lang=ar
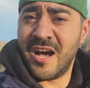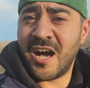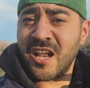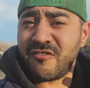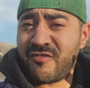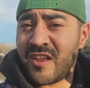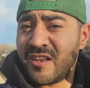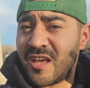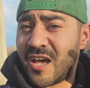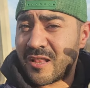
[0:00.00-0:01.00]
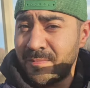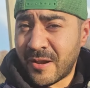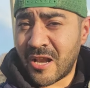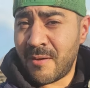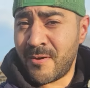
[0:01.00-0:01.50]
عرف ان هذا
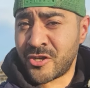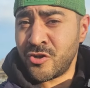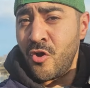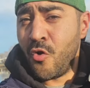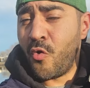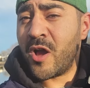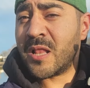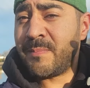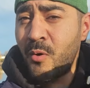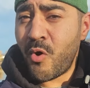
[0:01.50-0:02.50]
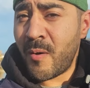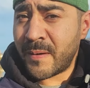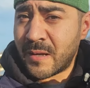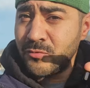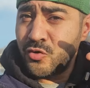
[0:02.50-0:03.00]
البرنامج وهاد
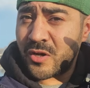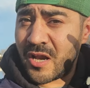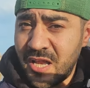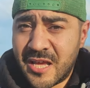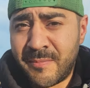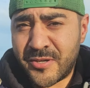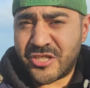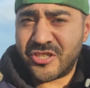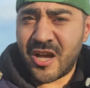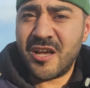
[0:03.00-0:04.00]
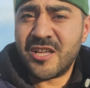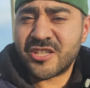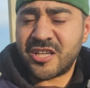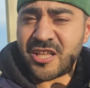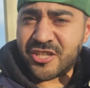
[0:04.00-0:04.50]
البوابه راه مديوره ليك باش انت
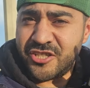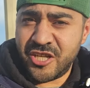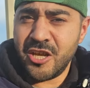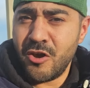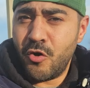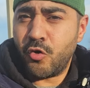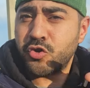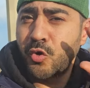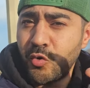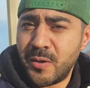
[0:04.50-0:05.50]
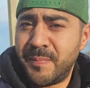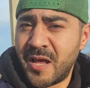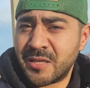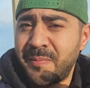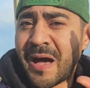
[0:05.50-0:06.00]
تقدر تجي وتخوي
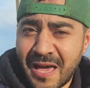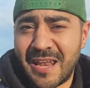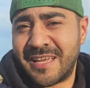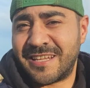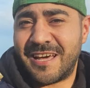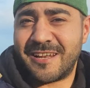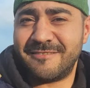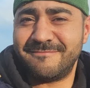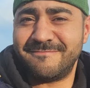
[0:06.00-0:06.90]
البلاد باقل الاضرار